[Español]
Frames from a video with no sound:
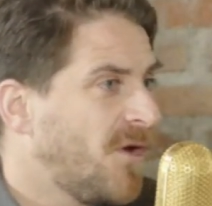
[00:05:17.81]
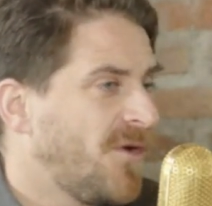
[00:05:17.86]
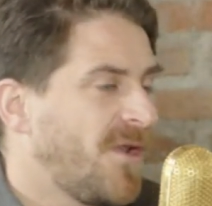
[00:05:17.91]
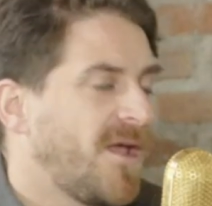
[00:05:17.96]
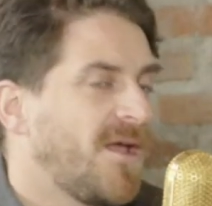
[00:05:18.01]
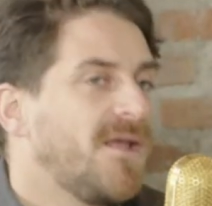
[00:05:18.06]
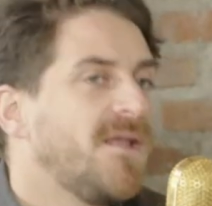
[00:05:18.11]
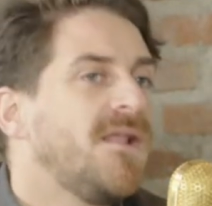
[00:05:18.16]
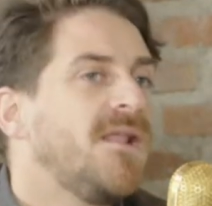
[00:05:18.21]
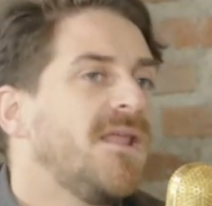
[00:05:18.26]
Ahora,
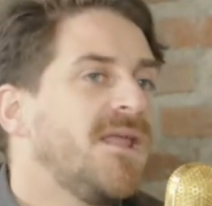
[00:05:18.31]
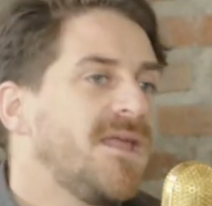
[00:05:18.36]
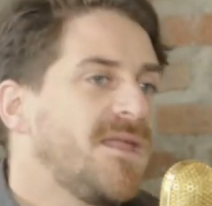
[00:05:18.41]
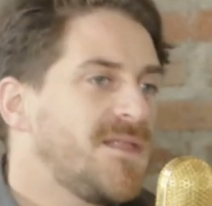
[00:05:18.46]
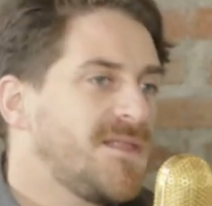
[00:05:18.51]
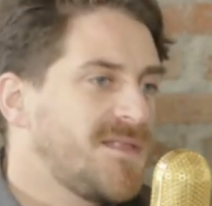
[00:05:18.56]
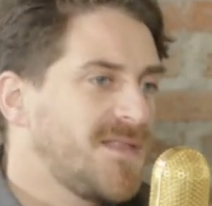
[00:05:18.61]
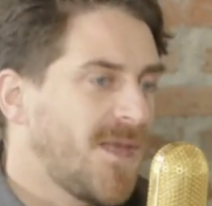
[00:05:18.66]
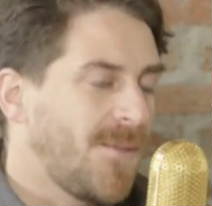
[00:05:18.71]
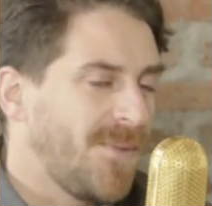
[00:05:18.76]

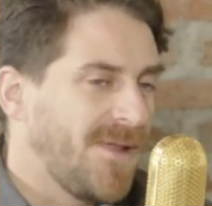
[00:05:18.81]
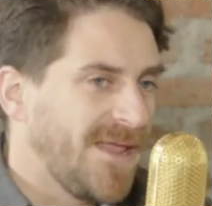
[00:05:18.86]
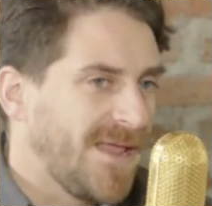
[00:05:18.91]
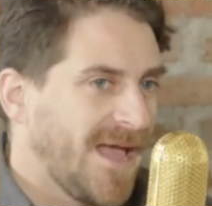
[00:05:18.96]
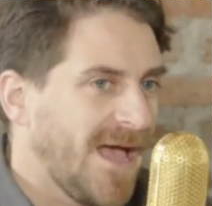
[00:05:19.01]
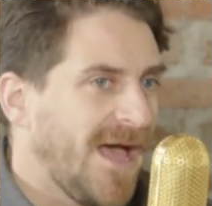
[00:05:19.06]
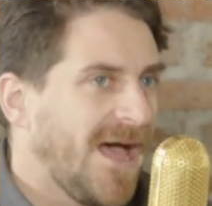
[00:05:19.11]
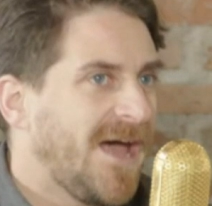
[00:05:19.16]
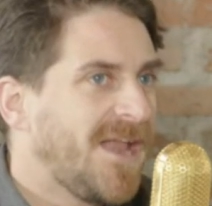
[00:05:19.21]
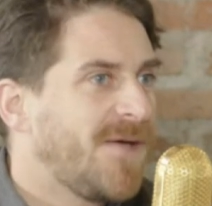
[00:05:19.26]
si
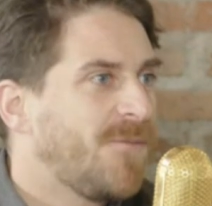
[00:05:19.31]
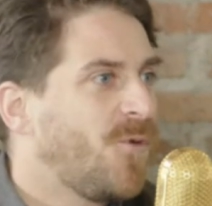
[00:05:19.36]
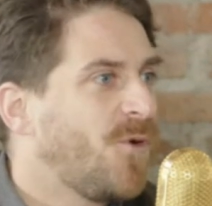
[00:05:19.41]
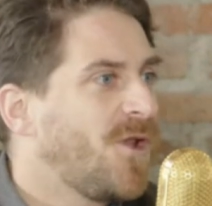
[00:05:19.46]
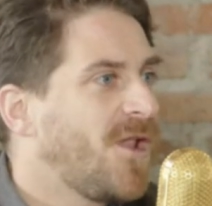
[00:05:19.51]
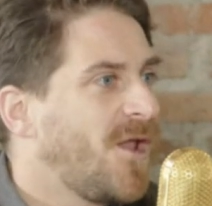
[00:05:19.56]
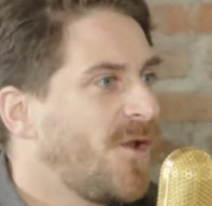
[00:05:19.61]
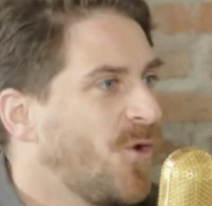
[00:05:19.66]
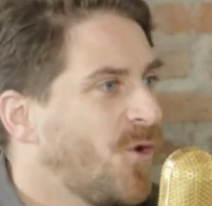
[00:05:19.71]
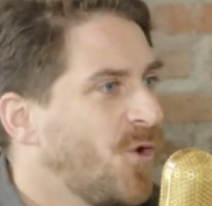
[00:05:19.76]
aplicáramos
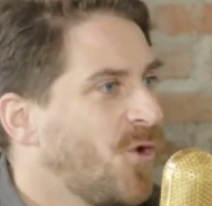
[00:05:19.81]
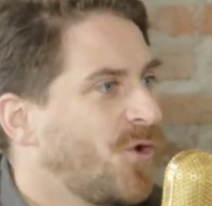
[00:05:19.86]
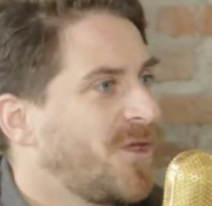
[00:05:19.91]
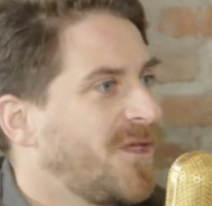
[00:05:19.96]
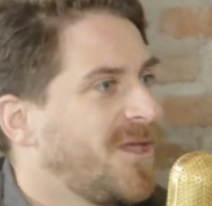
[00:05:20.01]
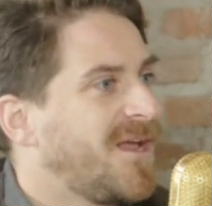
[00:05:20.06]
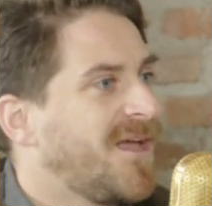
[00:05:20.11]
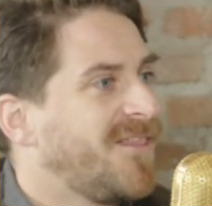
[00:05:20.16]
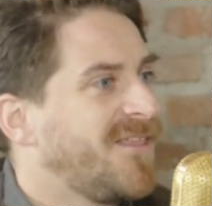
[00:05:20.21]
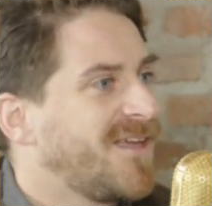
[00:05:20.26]
la
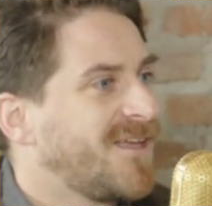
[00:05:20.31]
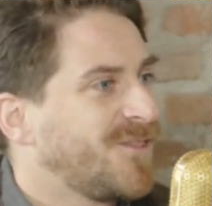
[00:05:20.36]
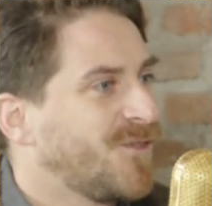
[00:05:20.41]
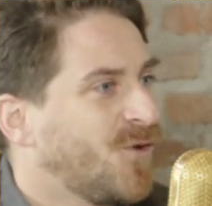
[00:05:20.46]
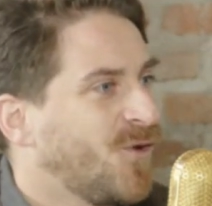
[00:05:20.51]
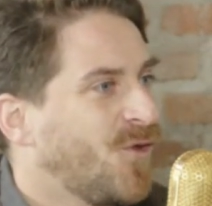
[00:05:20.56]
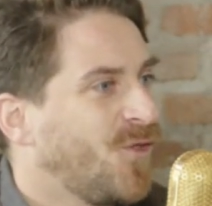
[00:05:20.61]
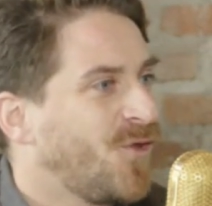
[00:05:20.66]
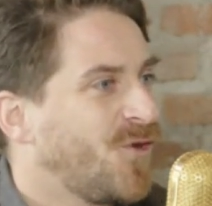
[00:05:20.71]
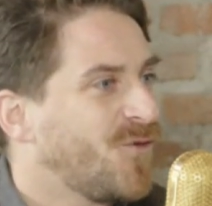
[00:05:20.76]
lógica de que
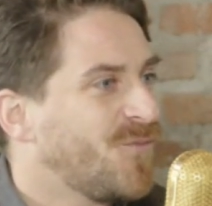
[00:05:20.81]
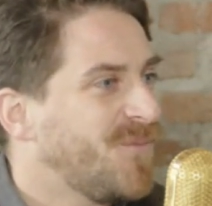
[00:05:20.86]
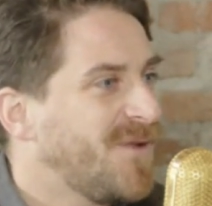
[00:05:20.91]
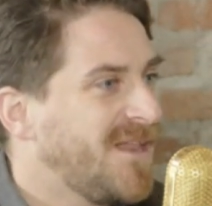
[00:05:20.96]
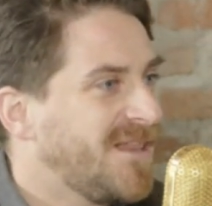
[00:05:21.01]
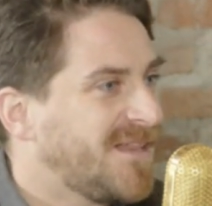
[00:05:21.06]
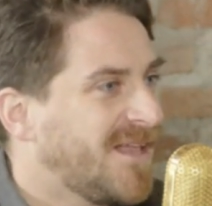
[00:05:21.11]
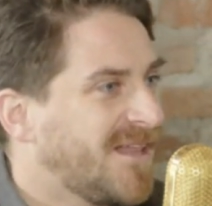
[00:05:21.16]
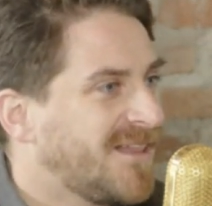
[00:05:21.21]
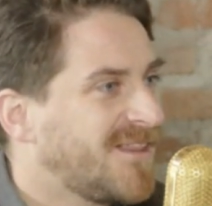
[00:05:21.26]
todos los
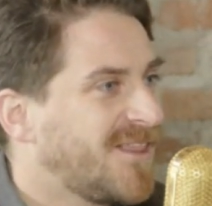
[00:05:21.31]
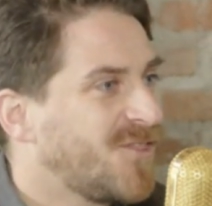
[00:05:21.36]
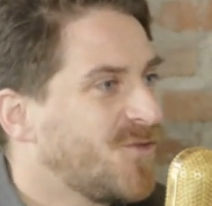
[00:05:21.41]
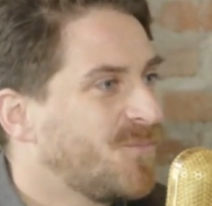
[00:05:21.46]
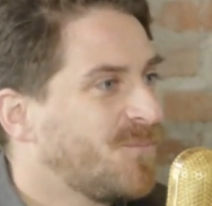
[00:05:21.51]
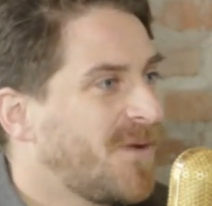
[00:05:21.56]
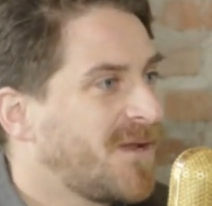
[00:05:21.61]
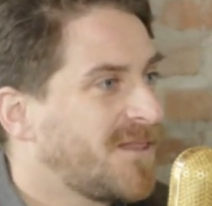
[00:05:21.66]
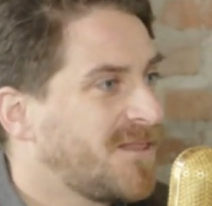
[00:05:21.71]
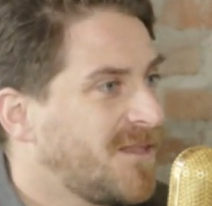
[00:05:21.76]
militantes de un
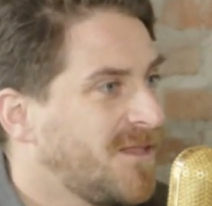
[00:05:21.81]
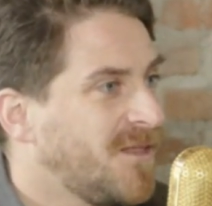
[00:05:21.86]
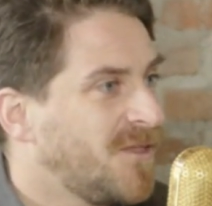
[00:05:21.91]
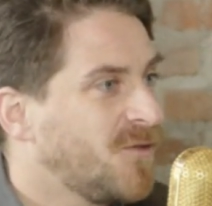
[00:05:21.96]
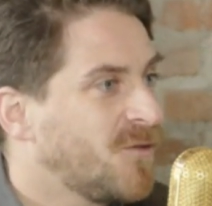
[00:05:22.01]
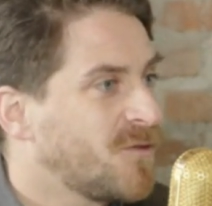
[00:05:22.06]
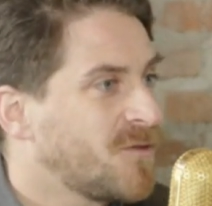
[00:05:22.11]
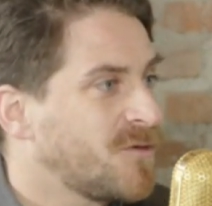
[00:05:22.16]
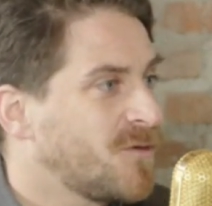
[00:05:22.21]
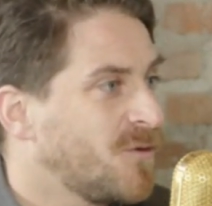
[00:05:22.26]

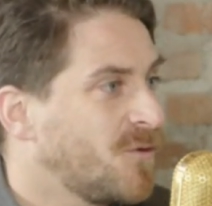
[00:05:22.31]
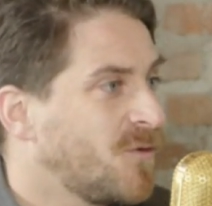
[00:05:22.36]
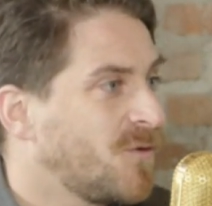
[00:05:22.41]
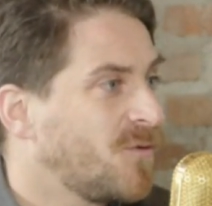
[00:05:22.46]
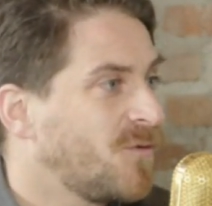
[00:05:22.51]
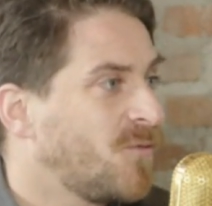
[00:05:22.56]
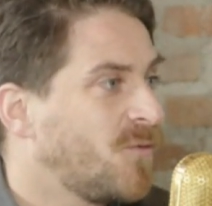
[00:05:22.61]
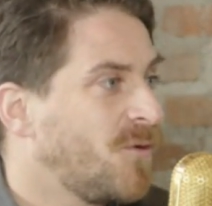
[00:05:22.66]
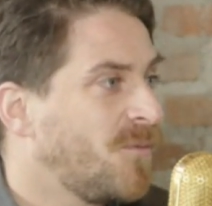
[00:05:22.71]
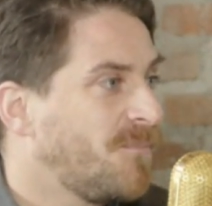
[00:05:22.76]
partido son
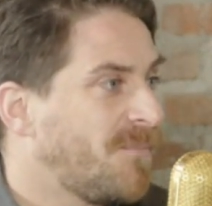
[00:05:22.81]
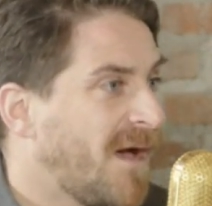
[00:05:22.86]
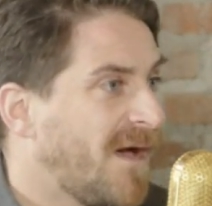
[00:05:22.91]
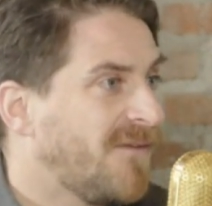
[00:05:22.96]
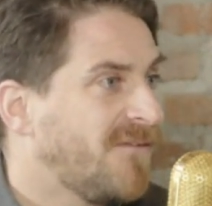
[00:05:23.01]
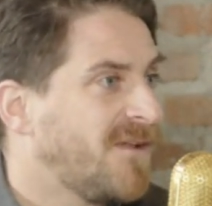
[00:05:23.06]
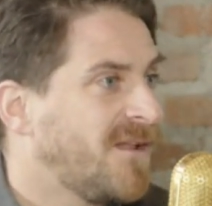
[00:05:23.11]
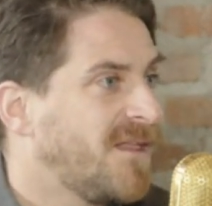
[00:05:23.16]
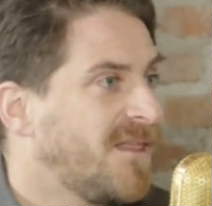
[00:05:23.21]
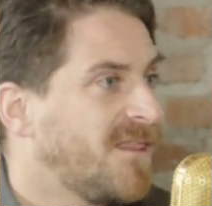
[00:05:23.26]

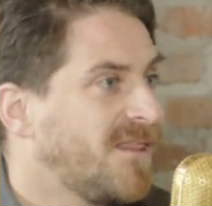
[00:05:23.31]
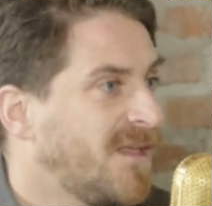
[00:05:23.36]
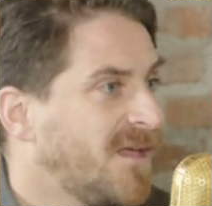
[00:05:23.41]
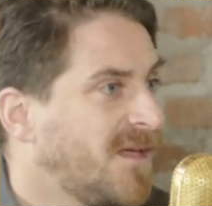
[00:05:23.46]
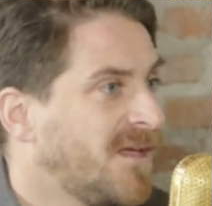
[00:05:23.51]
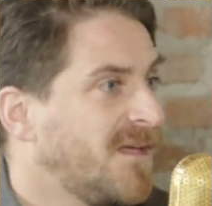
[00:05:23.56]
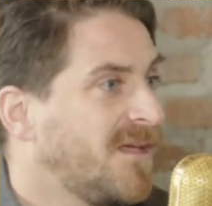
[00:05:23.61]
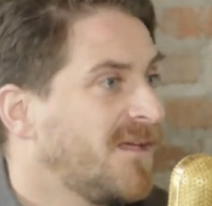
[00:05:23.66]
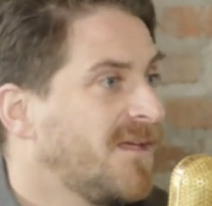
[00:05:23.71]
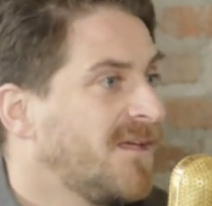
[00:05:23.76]
culpables de